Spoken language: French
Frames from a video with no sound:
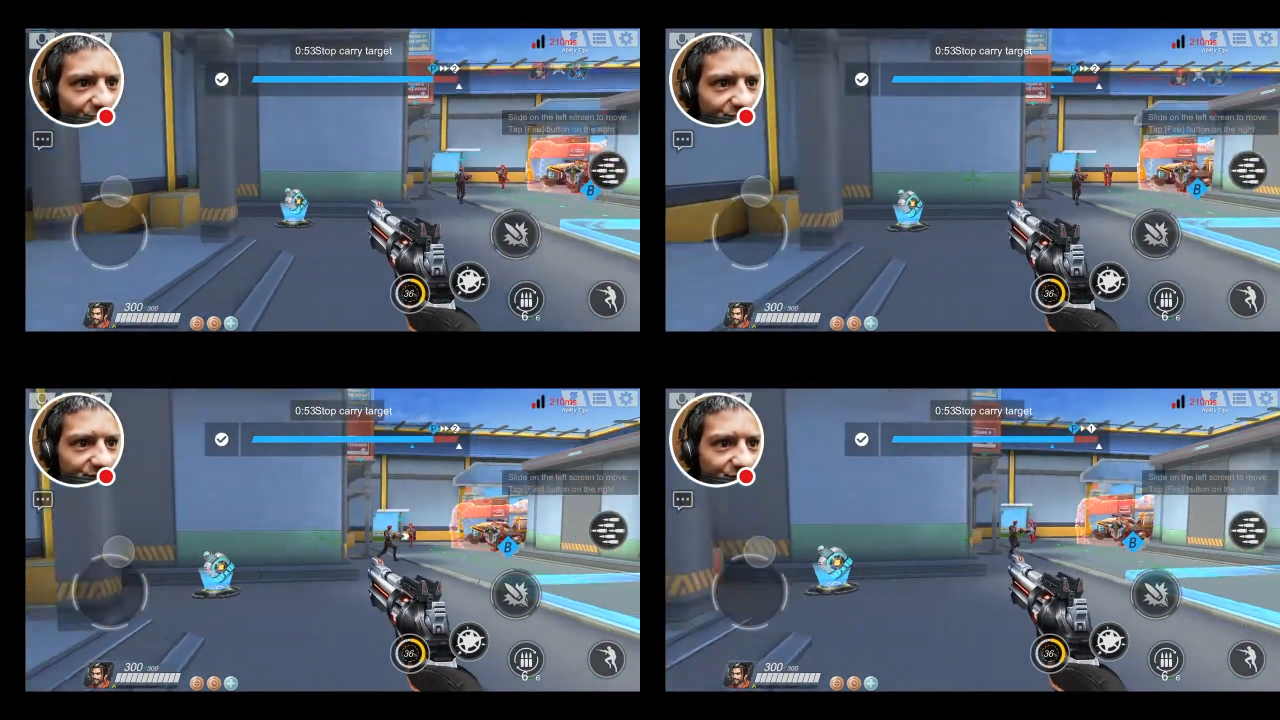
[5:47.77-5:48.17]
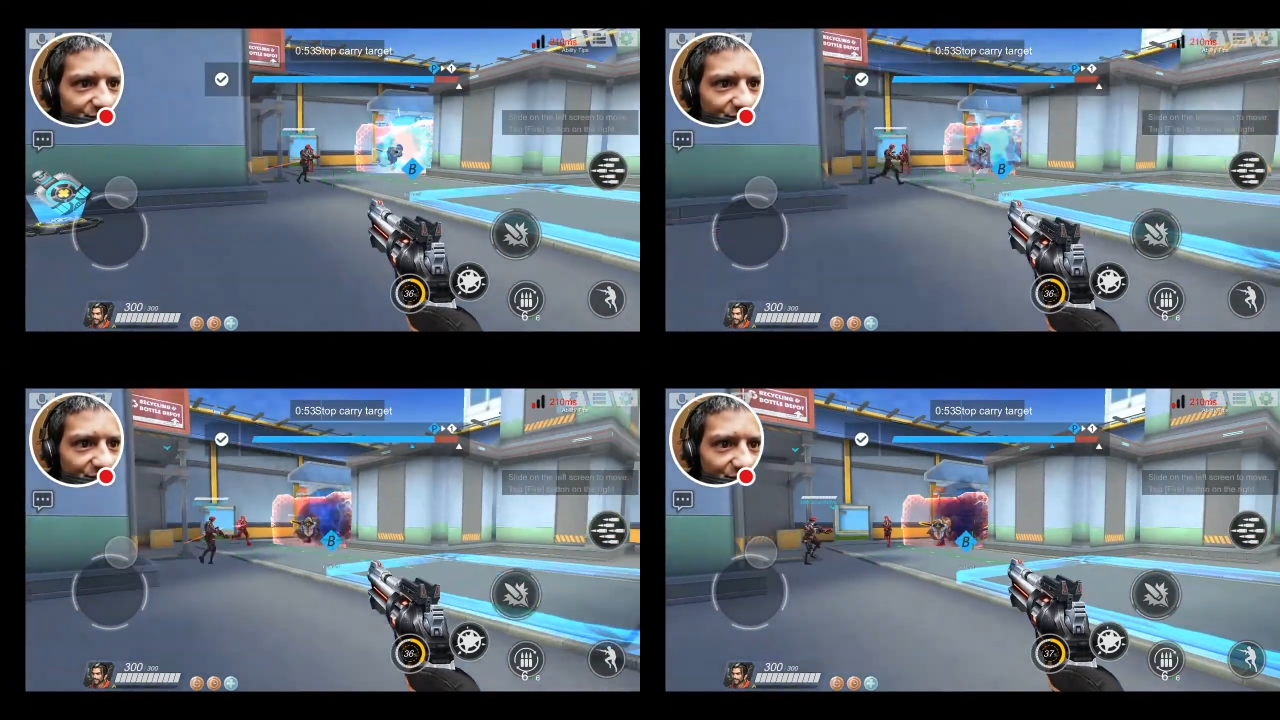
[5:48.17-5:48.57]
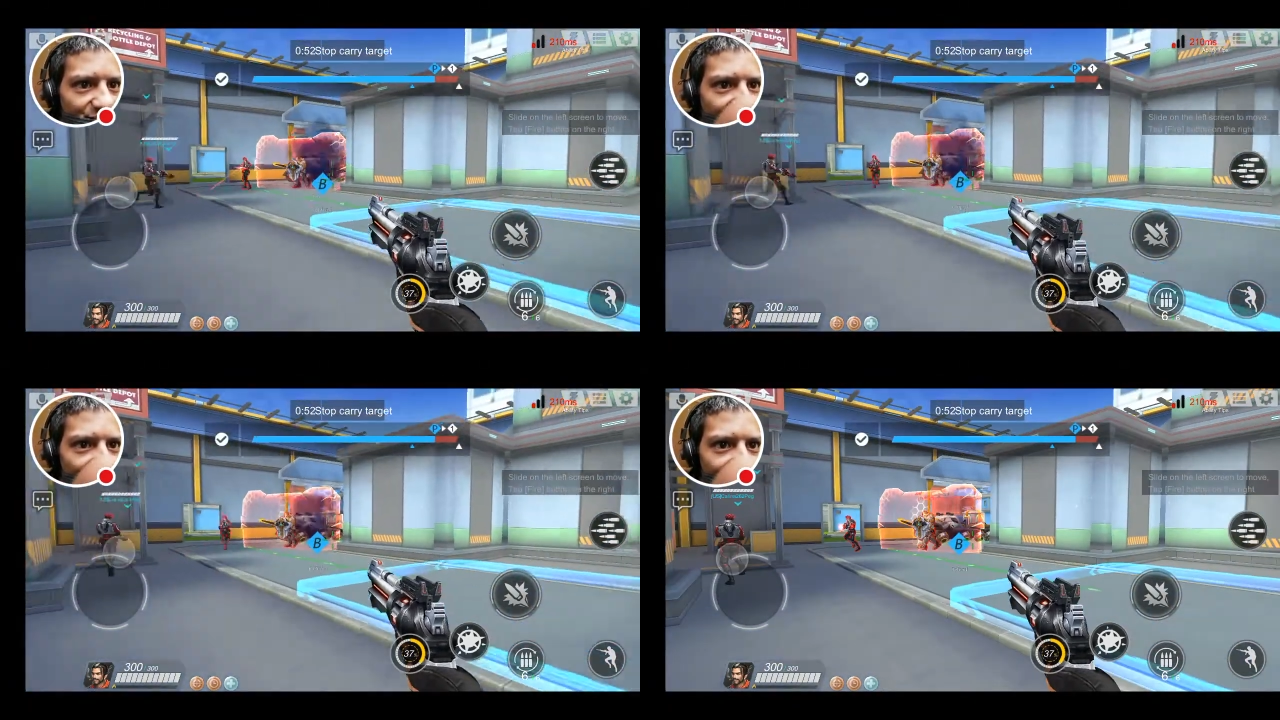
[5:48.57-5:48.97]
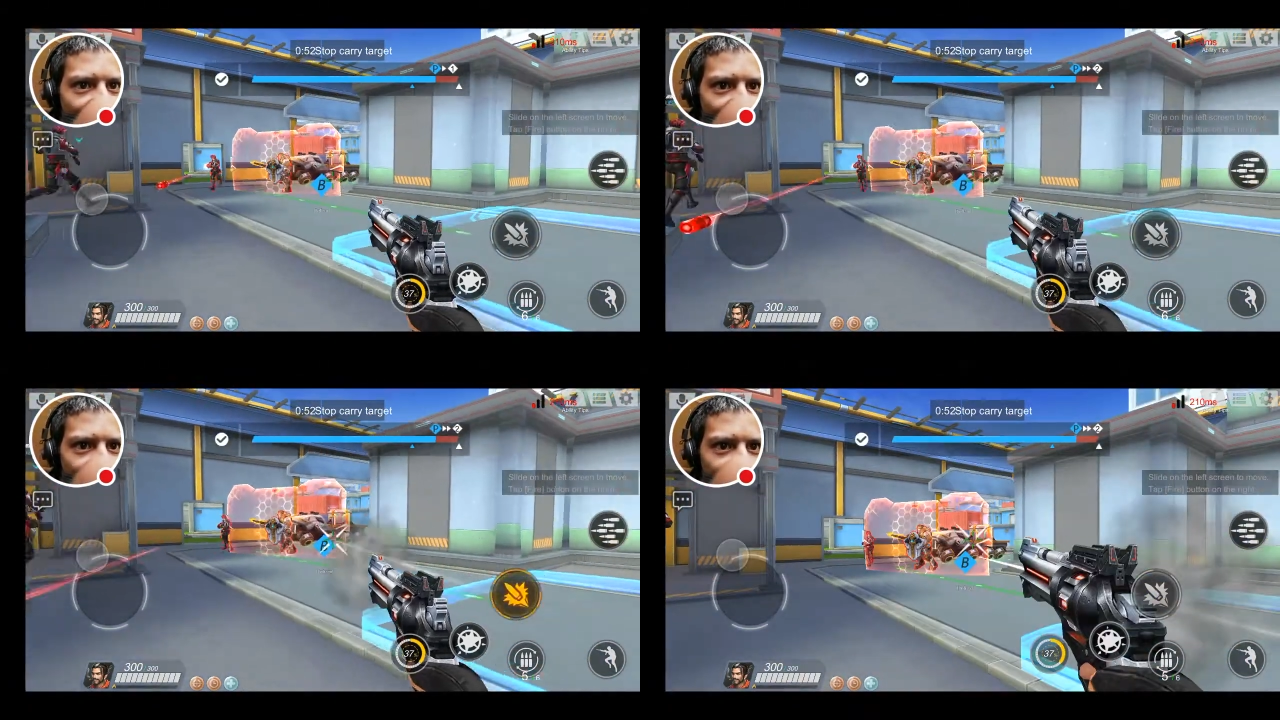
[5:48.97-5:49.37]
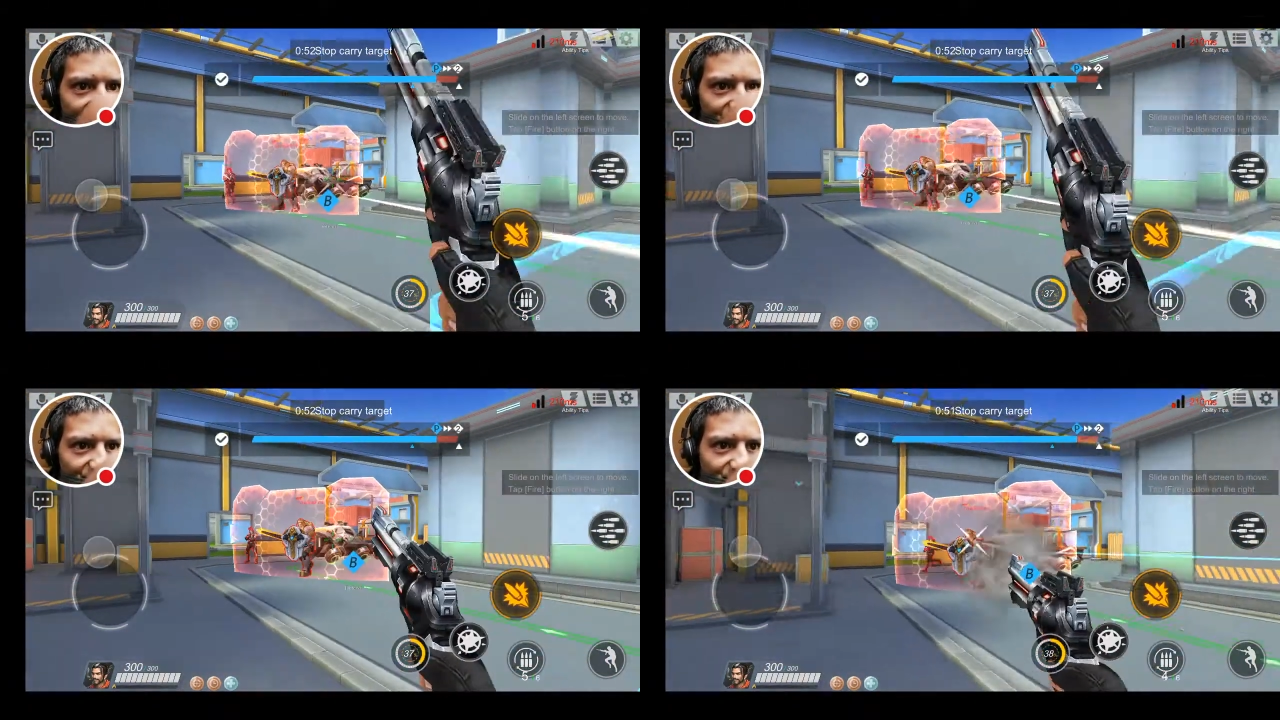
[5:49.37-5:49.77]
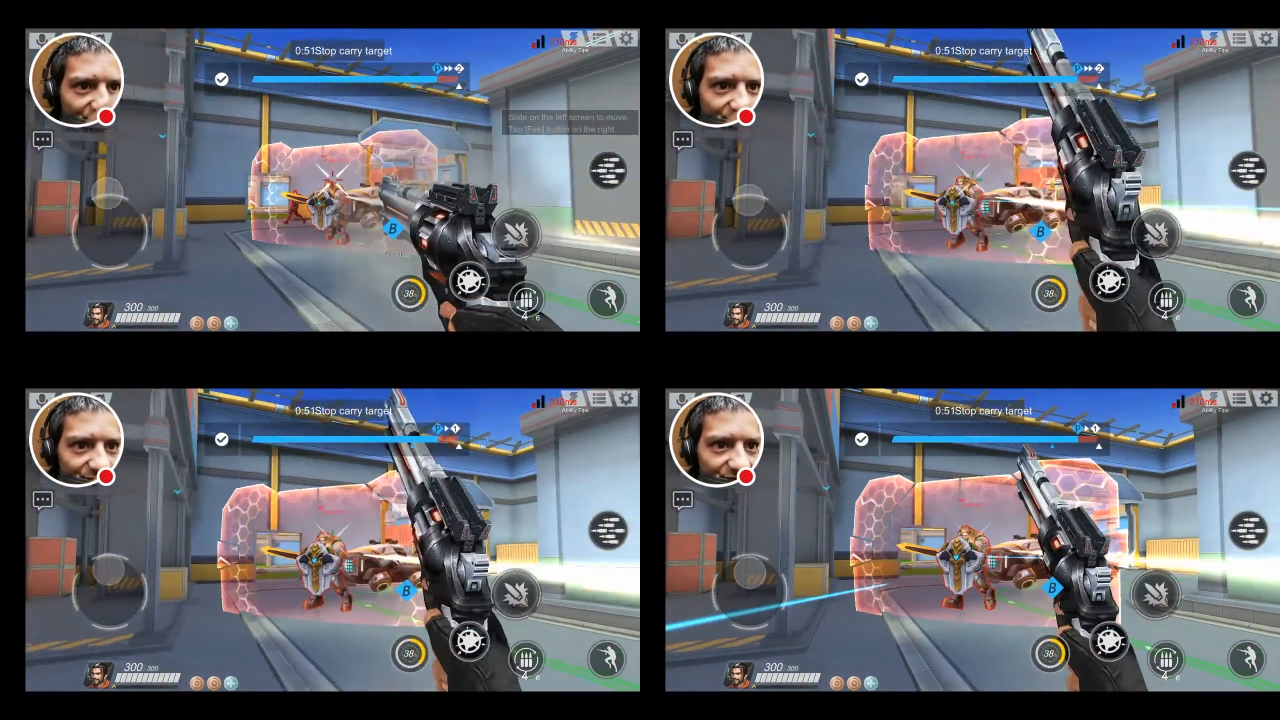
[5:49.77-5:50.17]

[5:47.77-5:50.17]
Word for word: c'est le tank, ils peuvent rien faire, en fait.